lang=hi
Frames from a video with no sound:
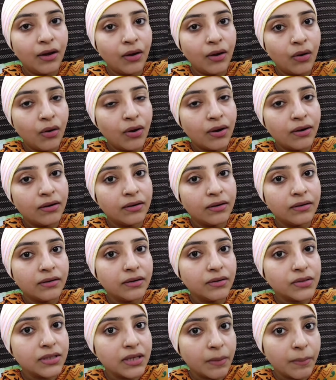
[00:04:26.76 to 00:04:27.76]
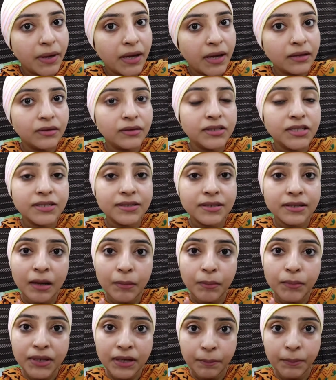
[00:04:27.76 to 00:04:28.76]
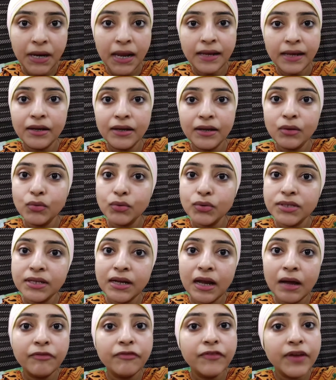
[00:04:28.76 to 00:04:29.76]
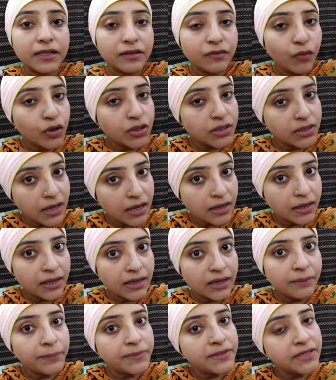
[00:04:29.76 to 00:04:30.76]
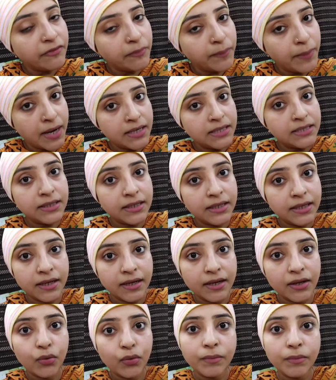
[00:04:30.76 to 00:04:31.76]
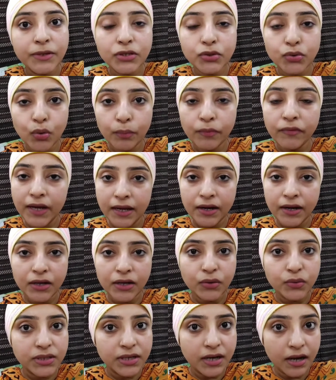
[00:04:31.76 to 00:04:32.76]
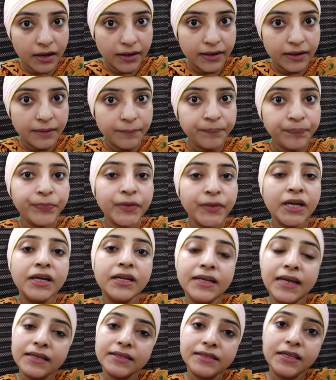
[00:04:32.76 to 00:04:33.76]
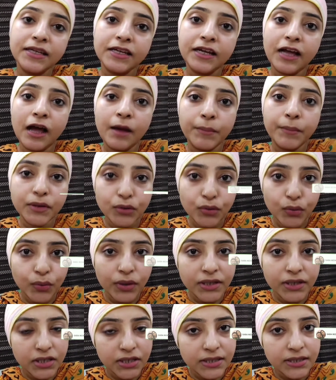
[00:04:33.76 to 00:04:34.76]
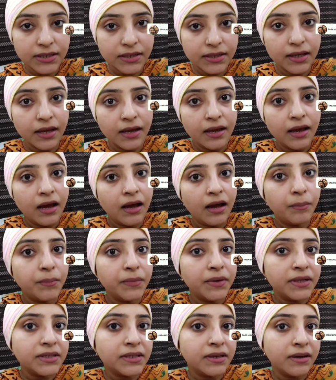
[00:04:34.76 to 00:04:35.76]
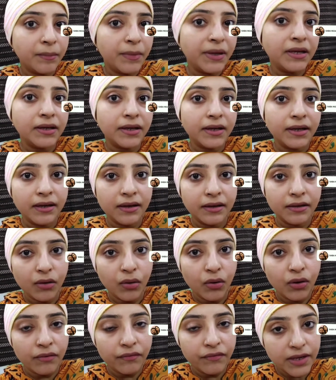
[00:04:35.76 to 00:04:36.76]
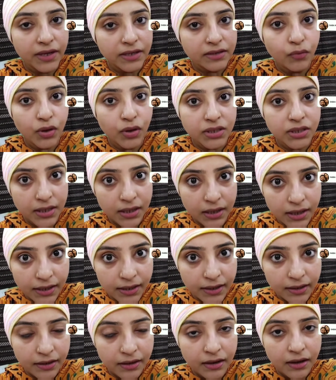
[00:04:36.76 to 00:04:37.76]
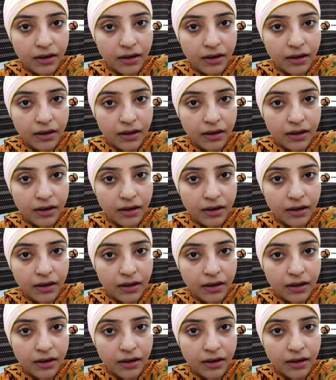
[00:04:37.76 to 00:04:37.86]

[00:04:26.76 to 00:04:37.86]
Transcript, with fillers: और उसके बाद जिस दिन आप ये अप्लाई करें उस दिन आप फेस वॉश ना करें सिर्फ पानी से करें कोई भी सोप वगैरह यूज़ ना करें नेक्स्ट डे आप इसको अच्छे से अपने स्क्रबिंग स्क्रबिंग करके और फेस वॉश कर लें